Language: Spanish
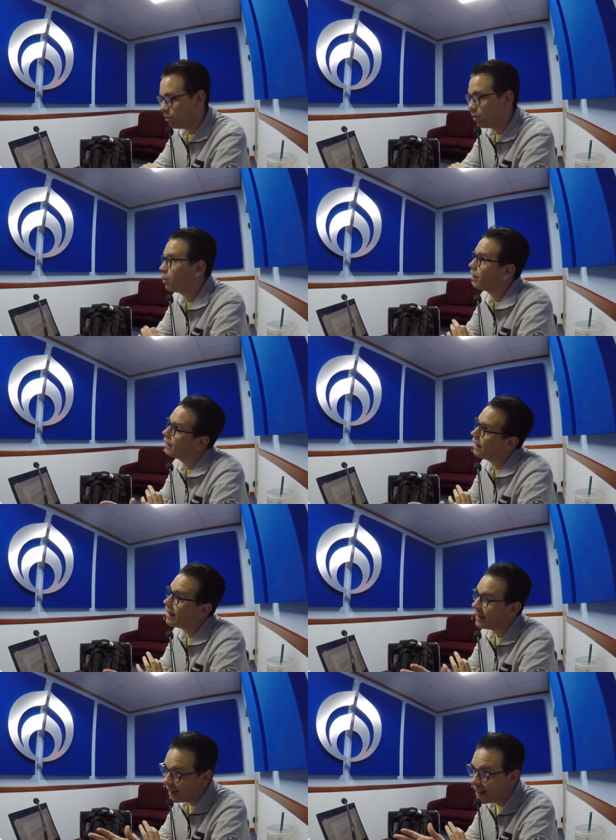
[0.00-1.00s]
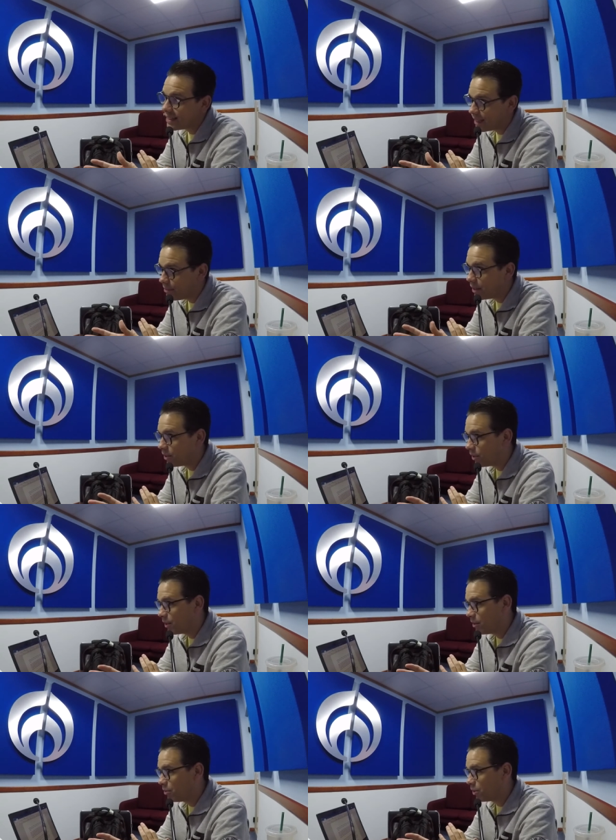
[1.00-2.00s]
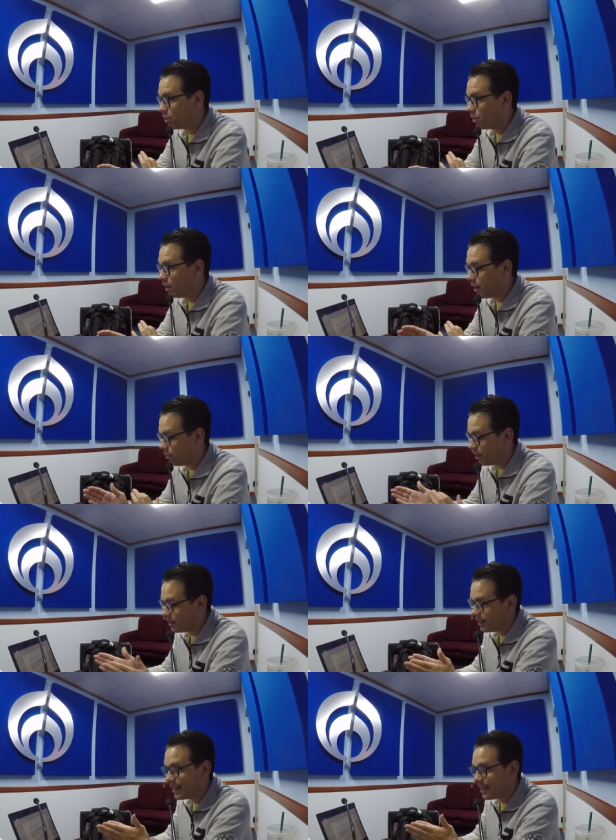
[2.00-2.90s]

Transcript: con el relanzamiento del Motorola Racer,